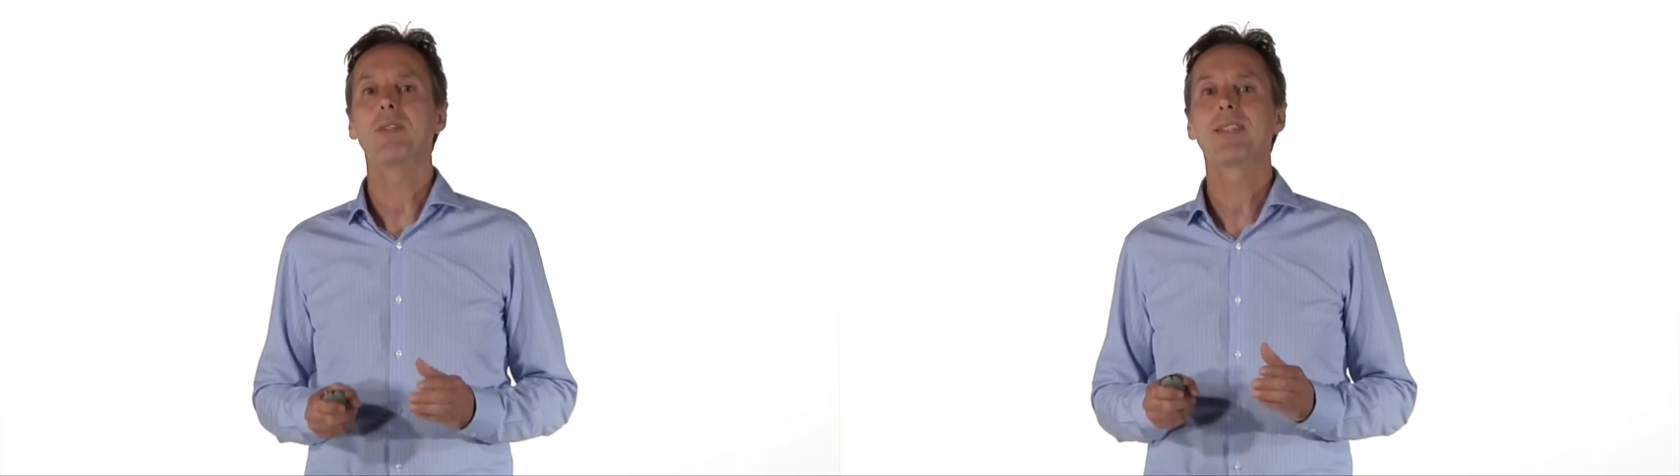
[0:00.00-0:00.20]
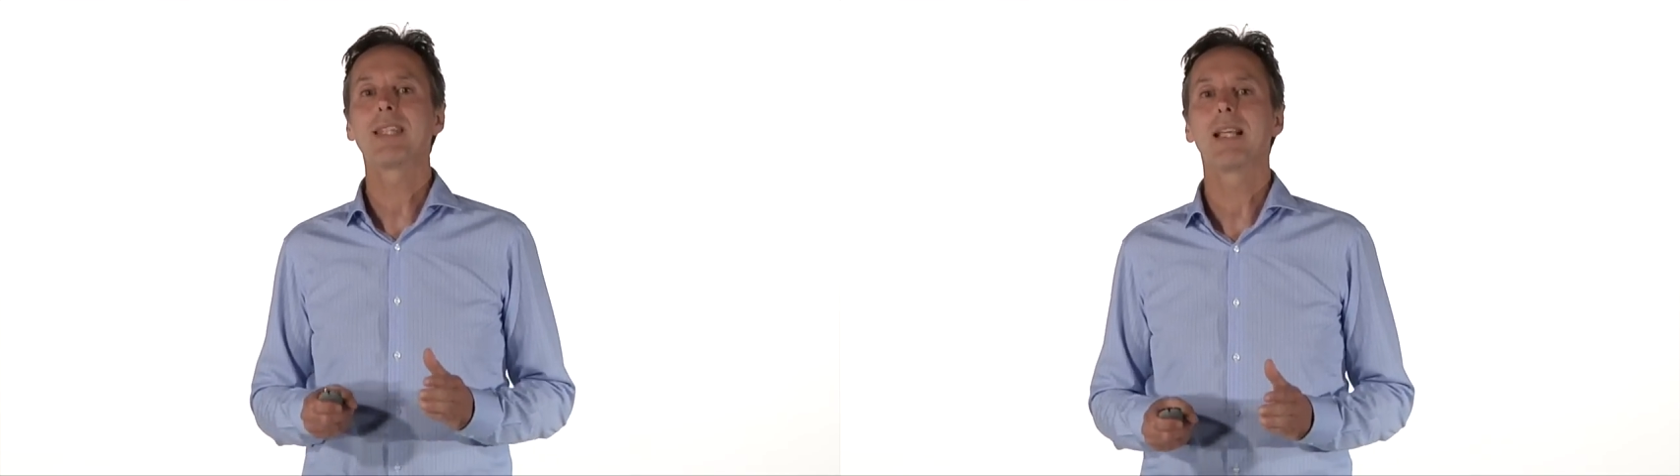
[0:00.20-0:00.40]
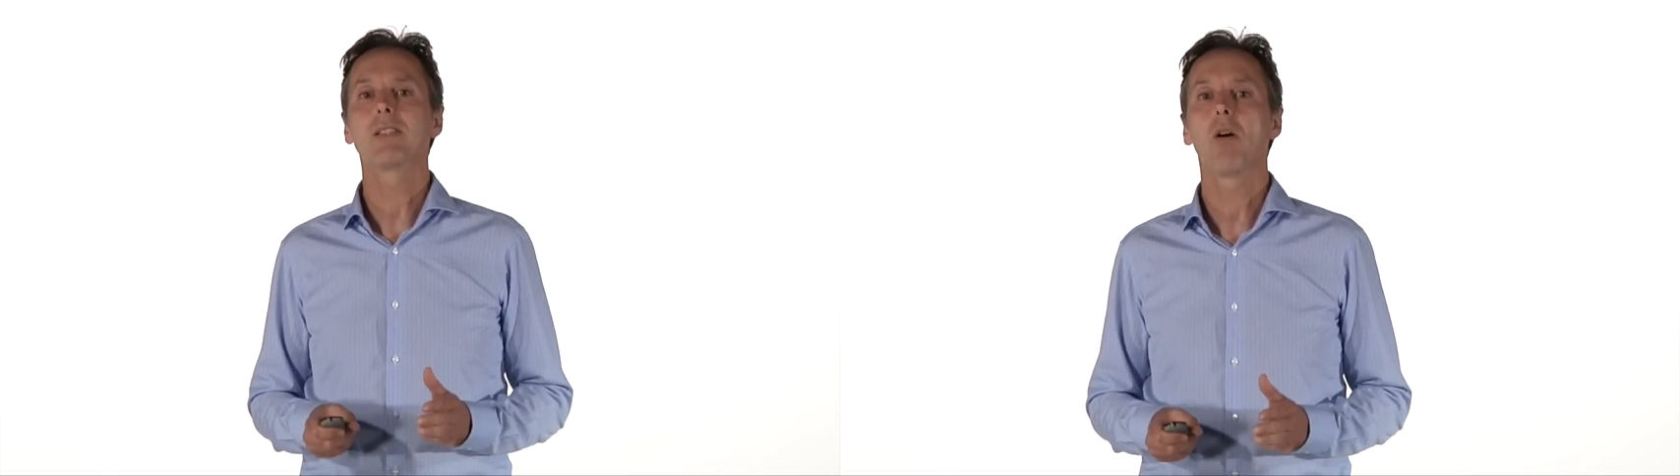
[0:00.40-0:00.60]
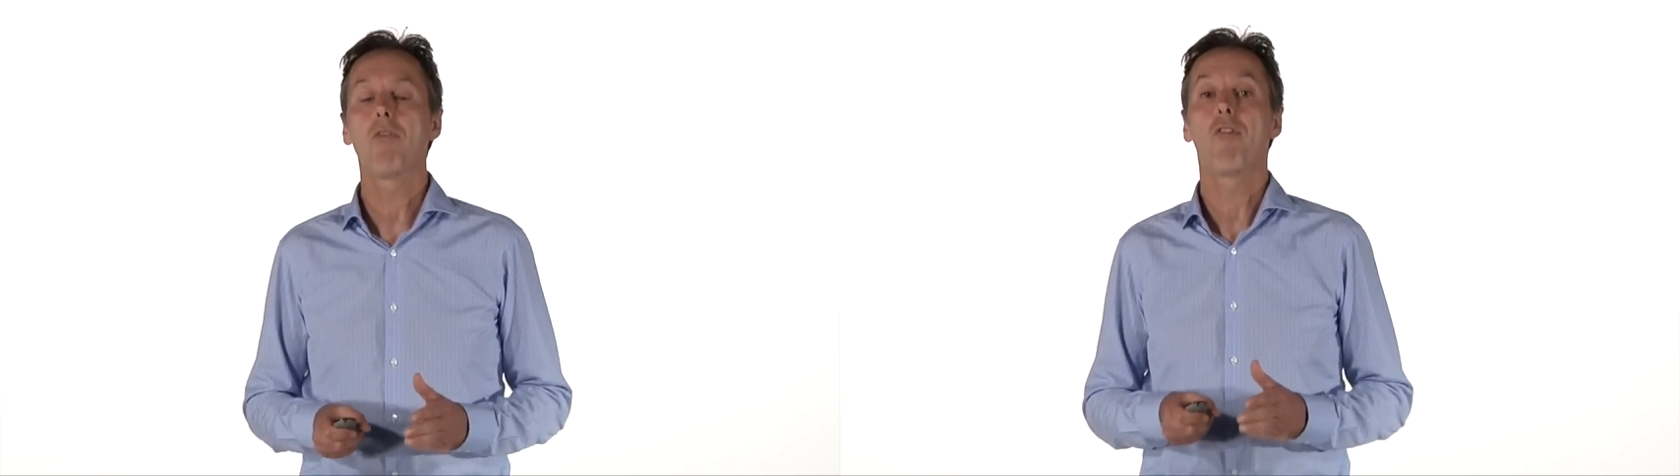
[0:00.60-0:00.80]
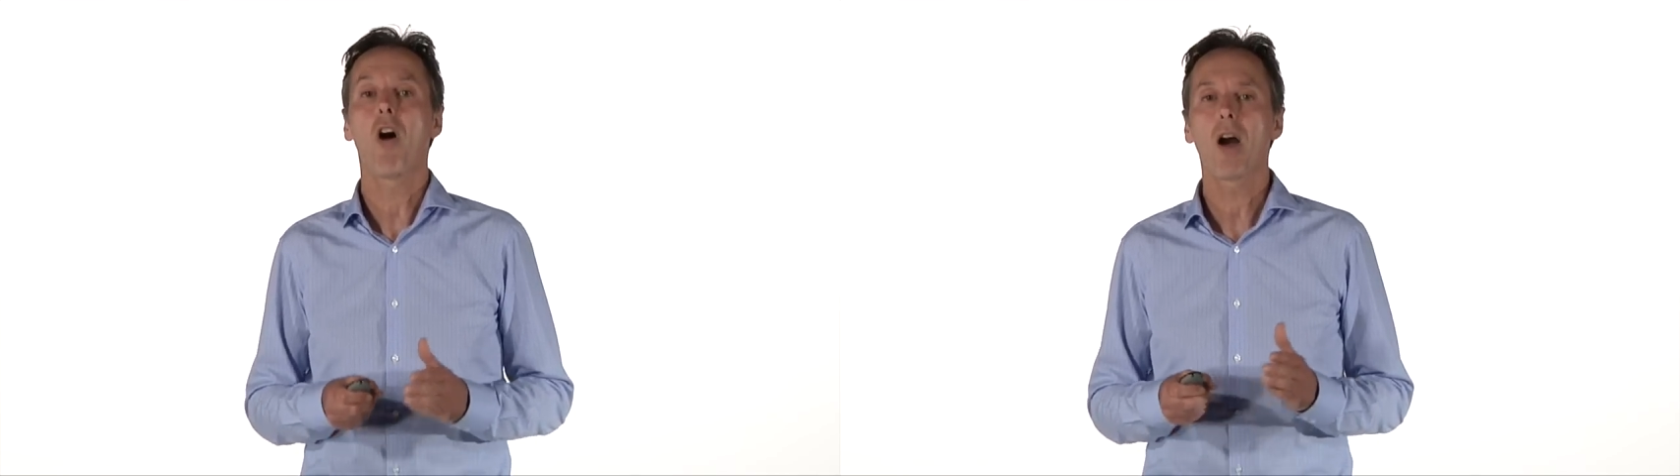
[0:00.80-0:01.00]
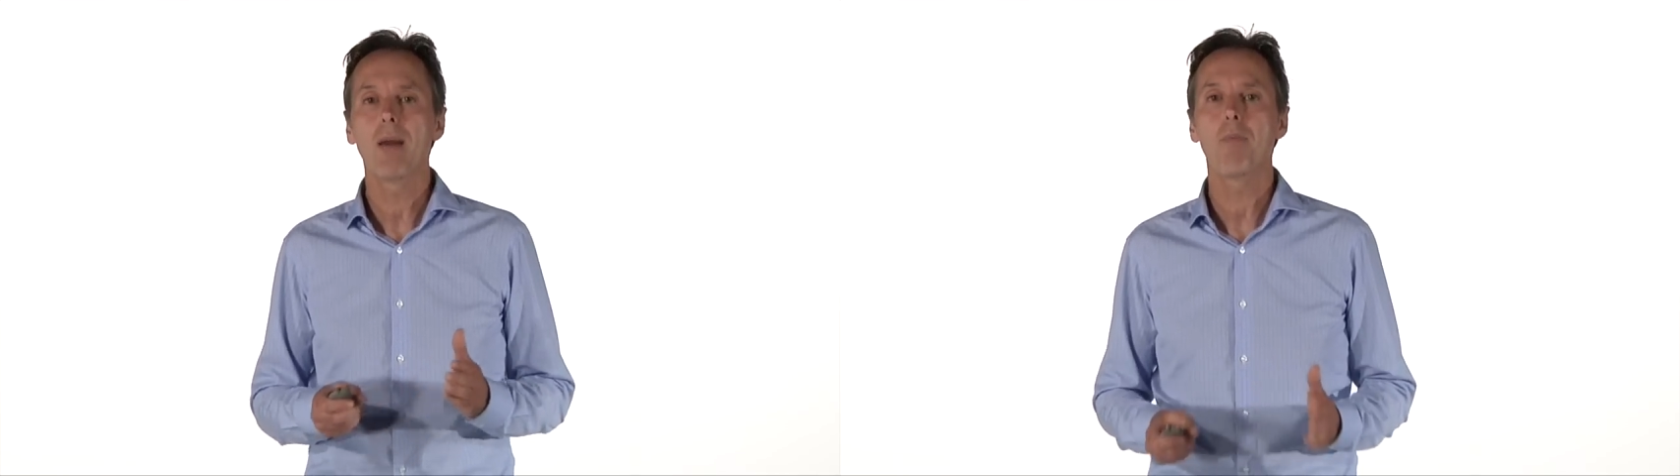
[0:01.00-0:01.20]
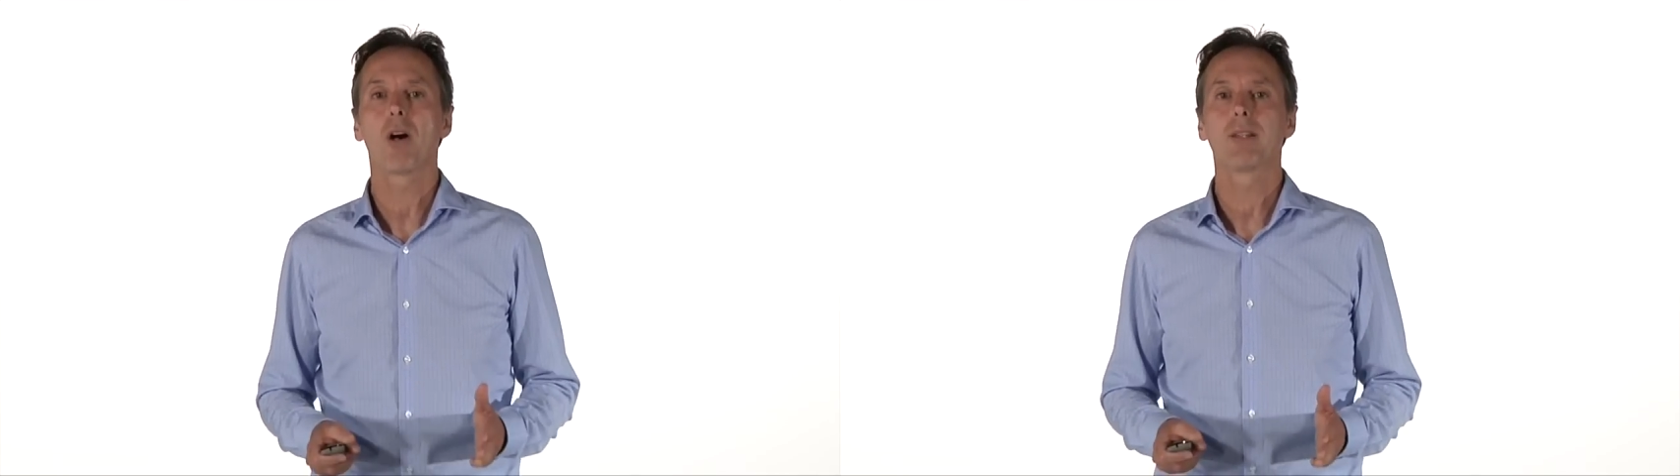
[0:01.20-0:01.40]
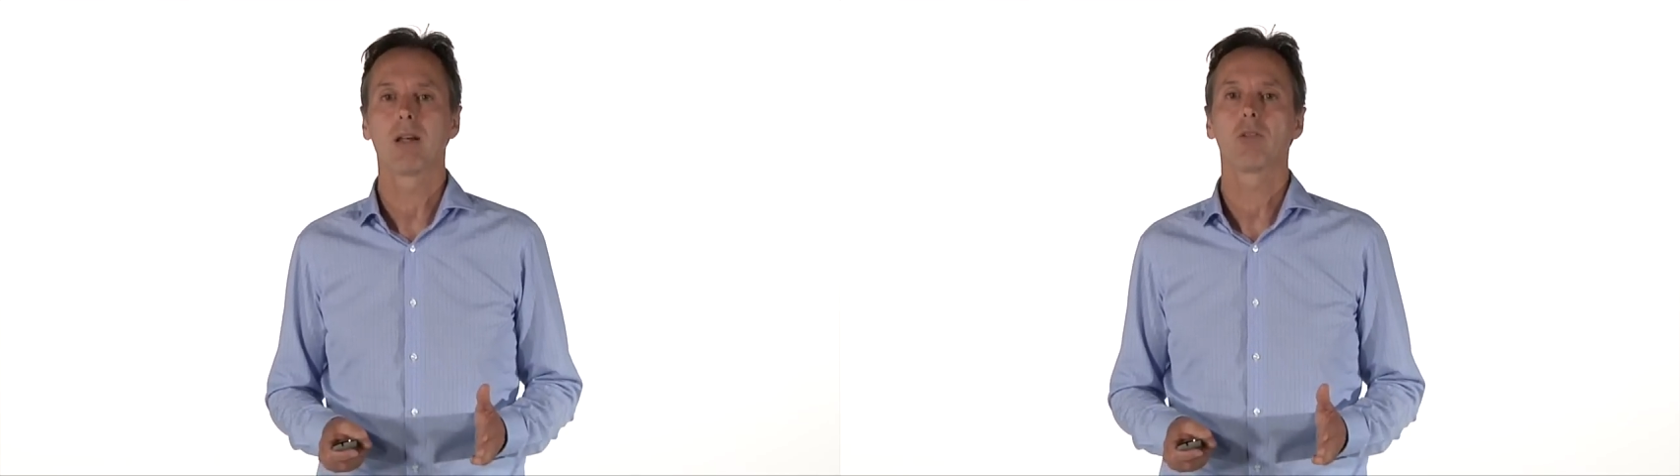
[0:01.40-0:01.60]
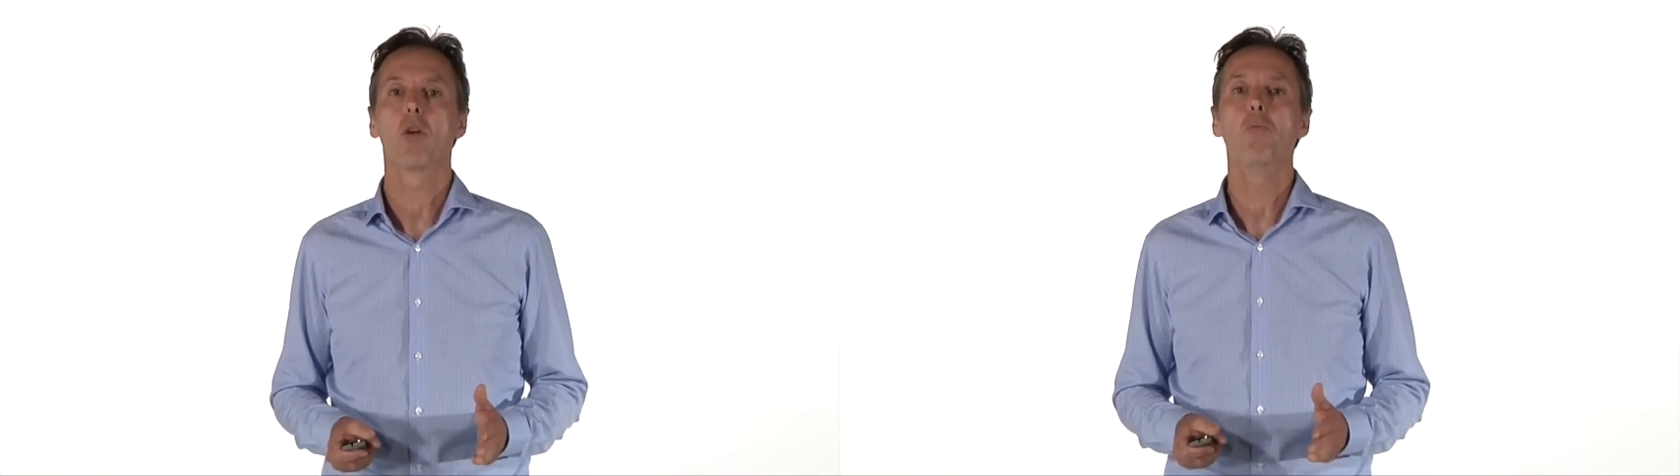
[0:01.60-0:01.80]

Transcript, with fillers: distinction fort importante.